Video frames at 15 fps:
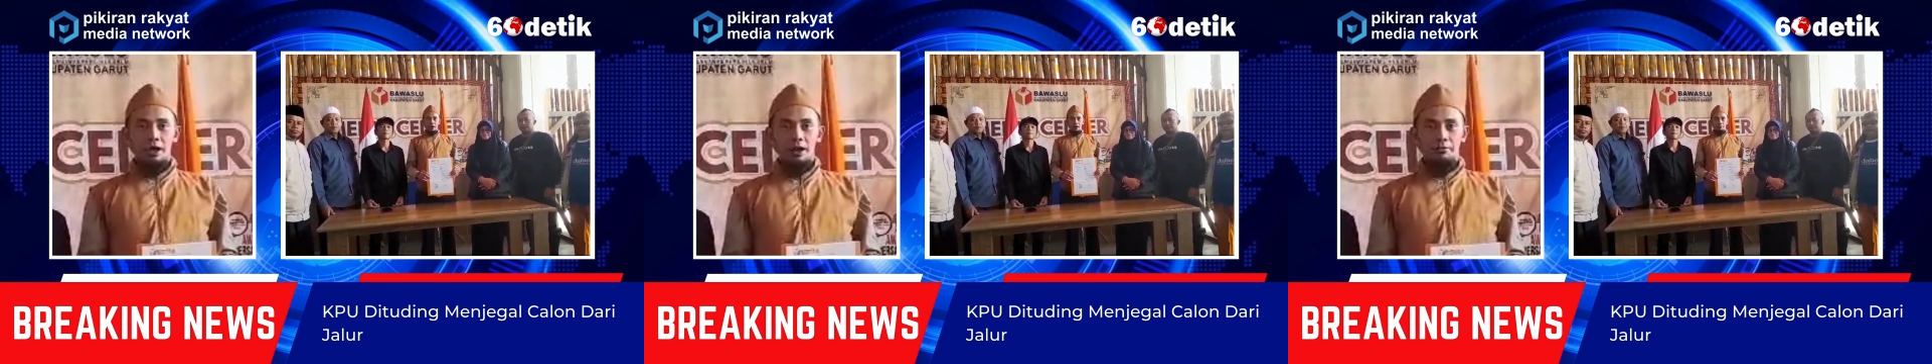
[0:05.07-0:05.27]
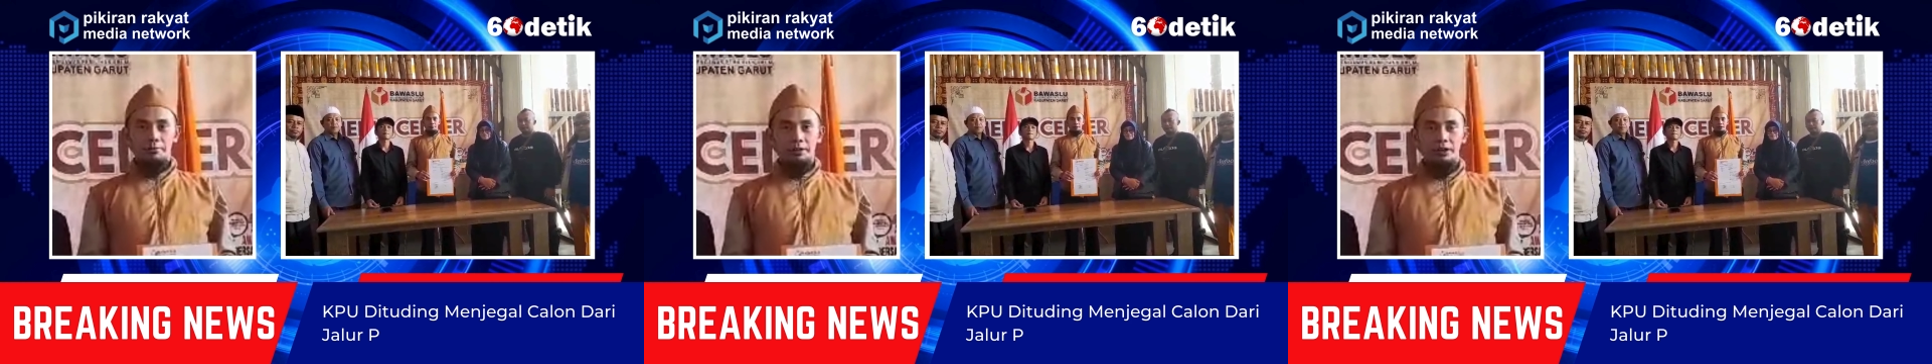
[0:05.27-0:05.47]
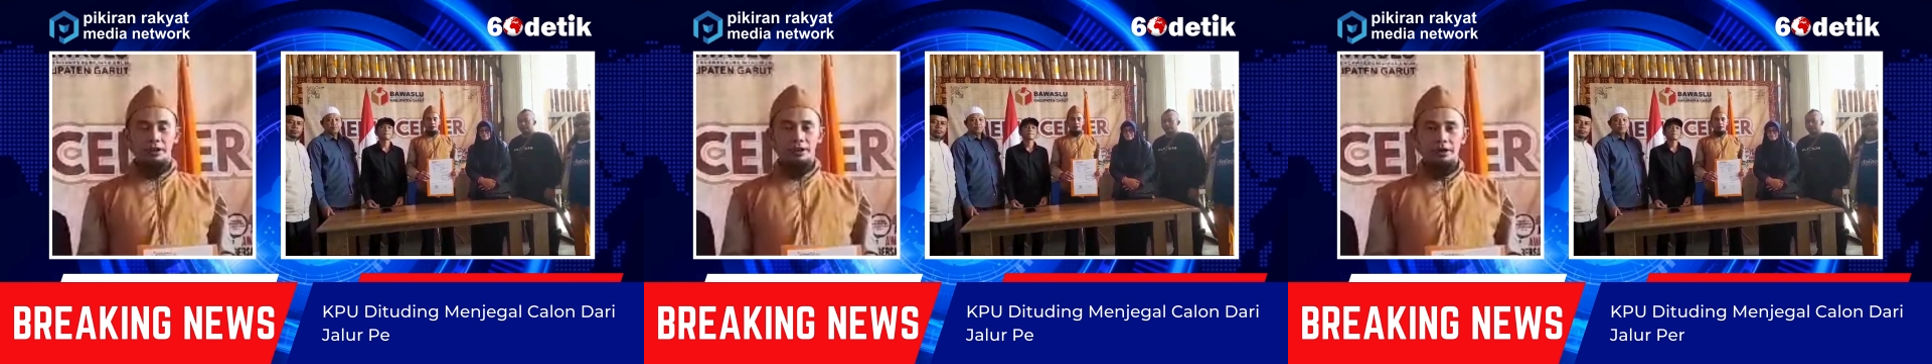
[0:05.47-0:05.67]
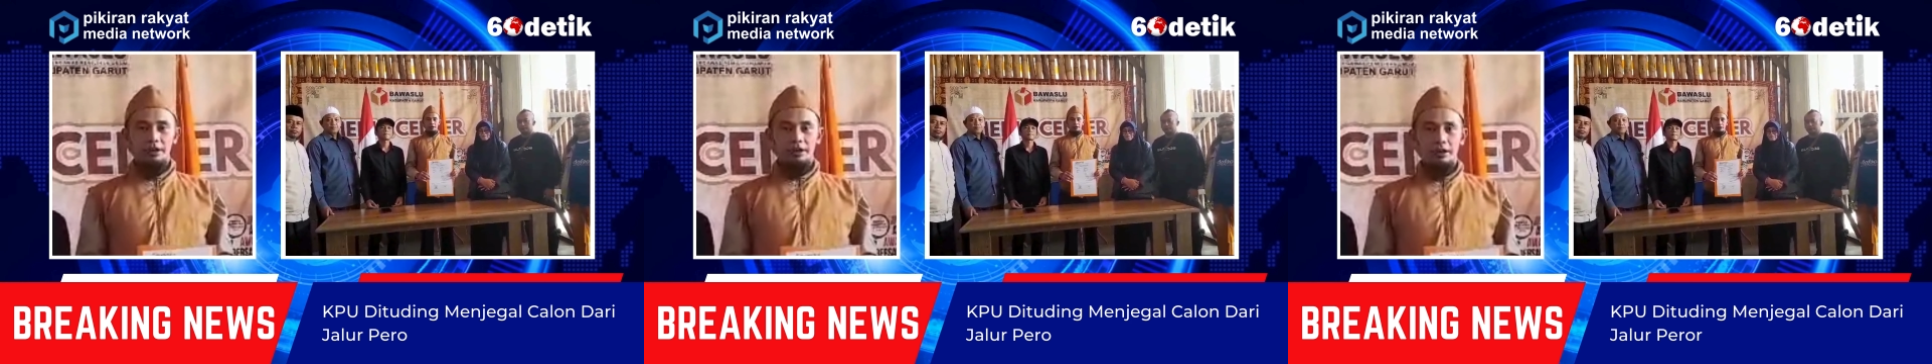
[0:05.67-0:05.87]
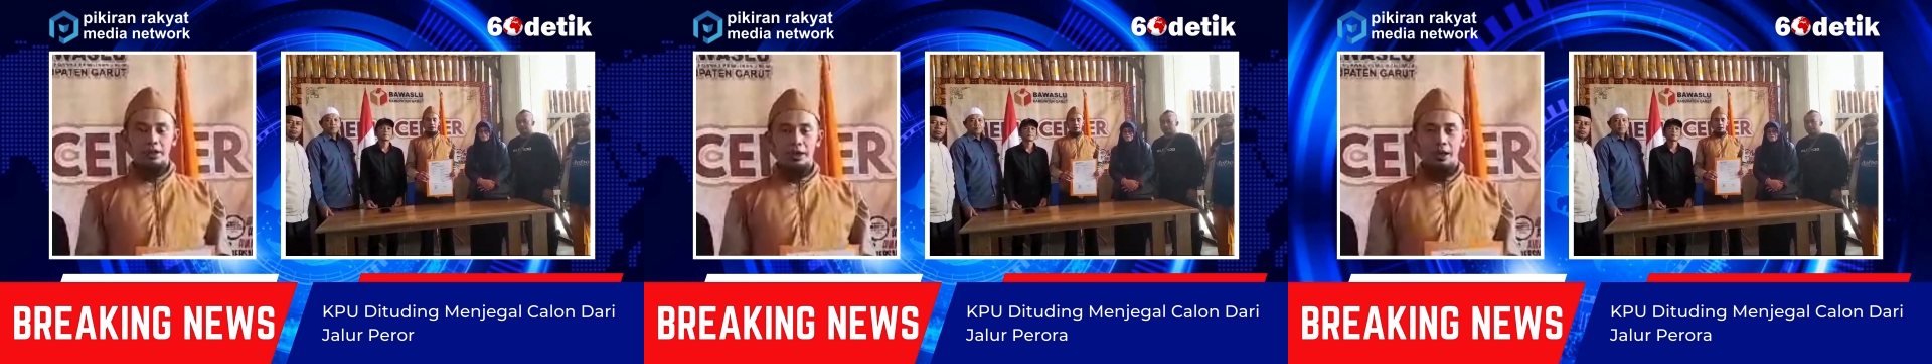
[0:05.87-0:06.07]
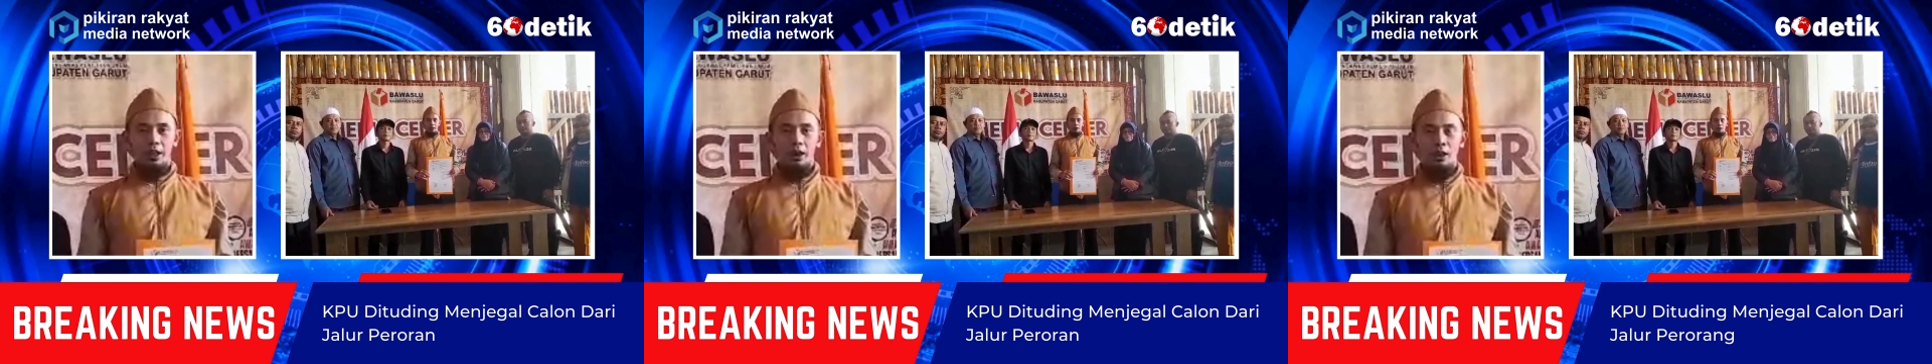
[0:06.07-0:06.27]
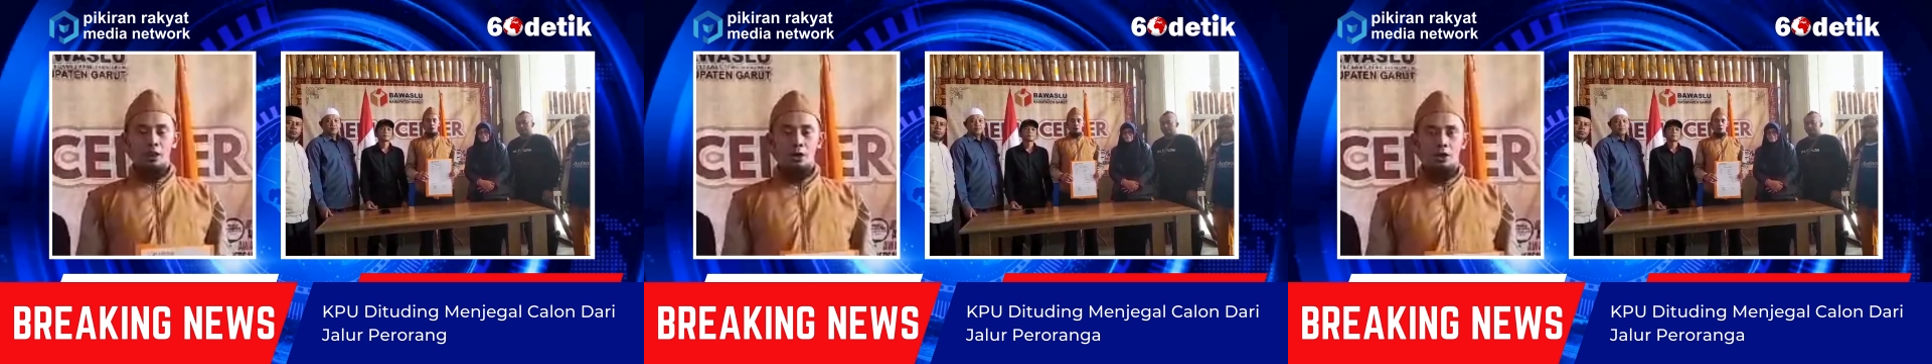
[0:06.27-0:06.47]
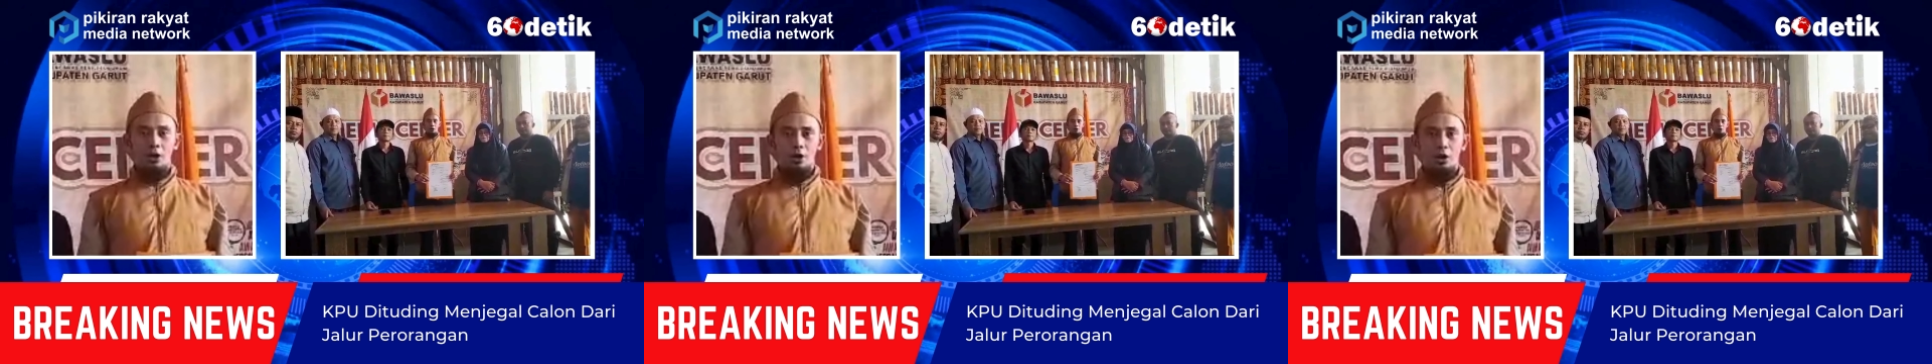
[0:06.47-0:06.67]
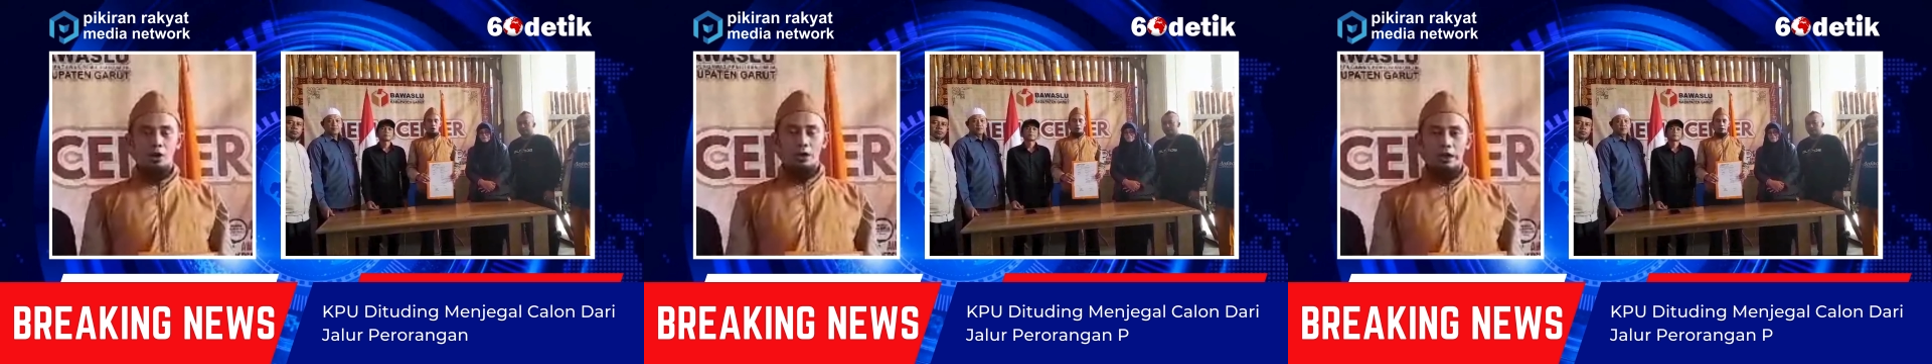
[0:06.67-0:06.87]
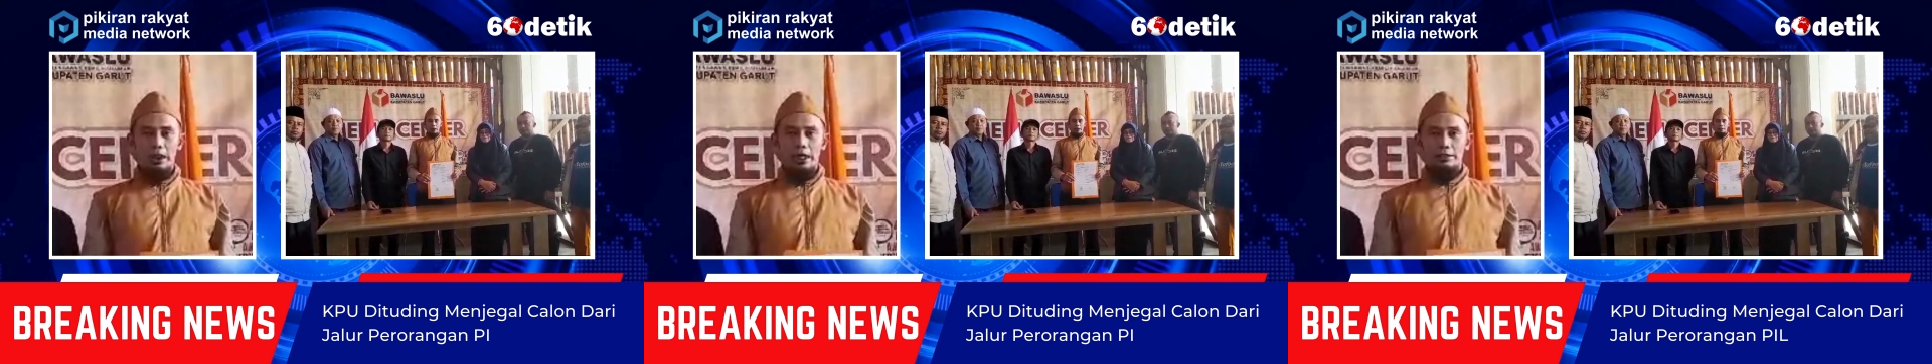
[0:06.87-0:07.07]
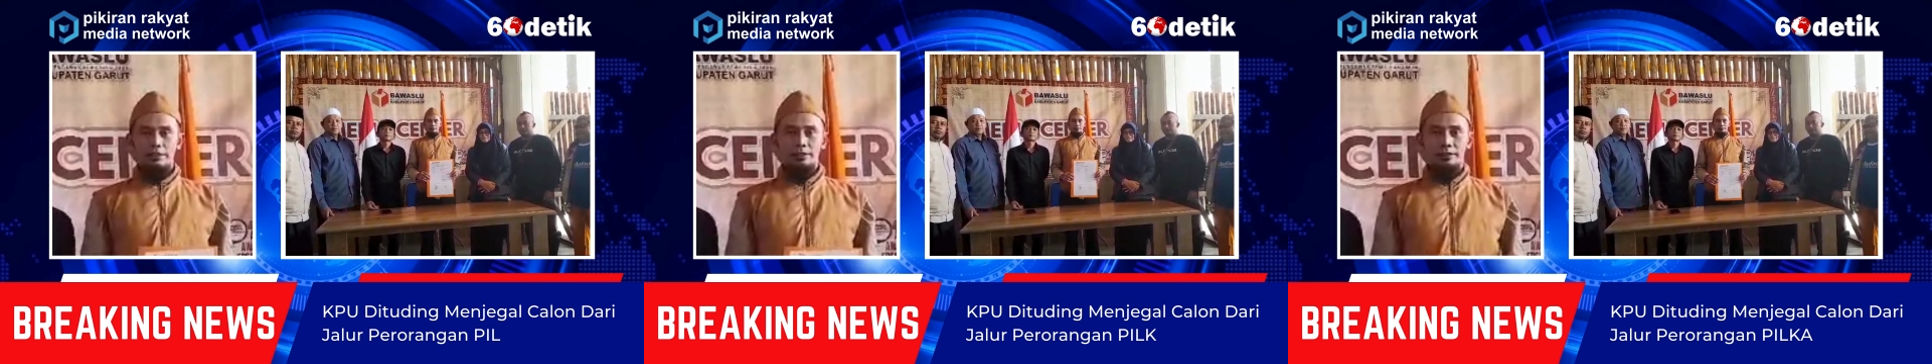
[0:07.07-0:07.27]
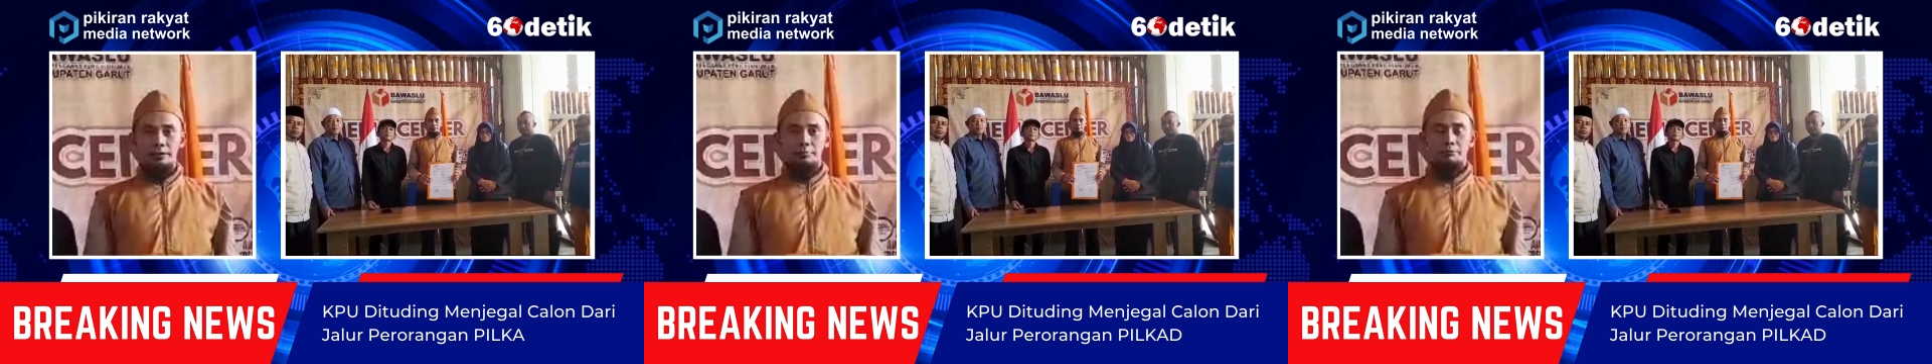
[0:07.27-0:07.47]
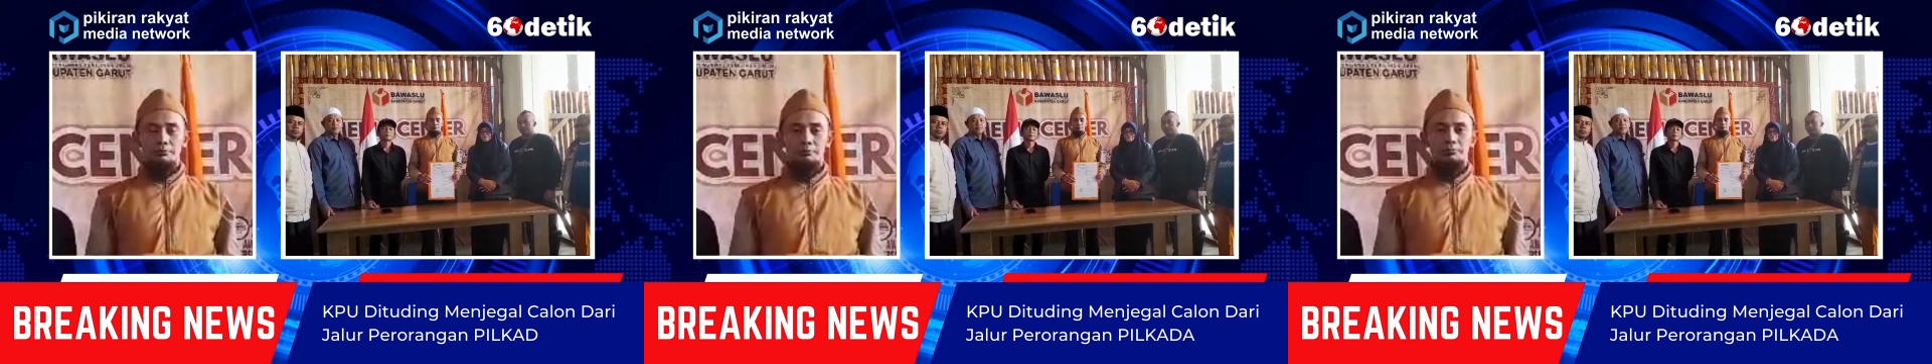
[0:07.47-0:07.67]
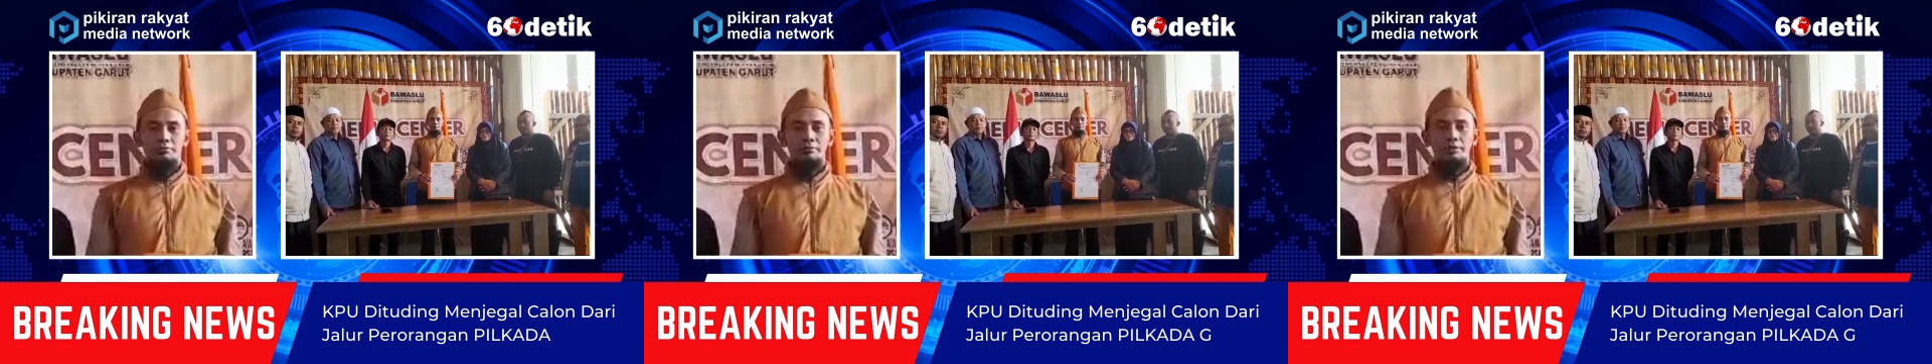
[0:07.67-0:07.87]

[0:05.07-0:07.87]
Kami LO dan tim